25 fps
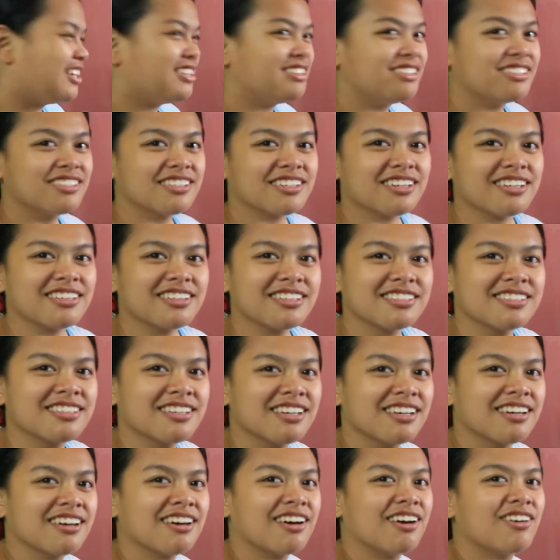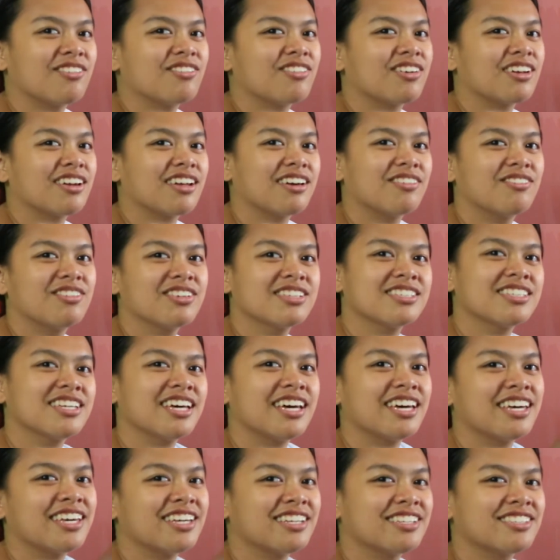ay, hindi siya kita sa camera.
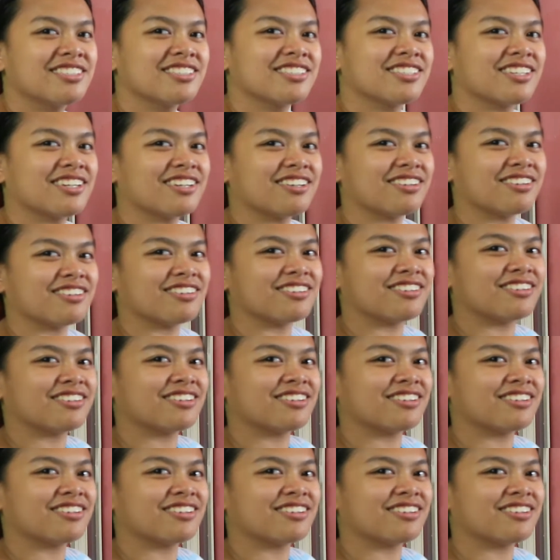Basta, ayan siya.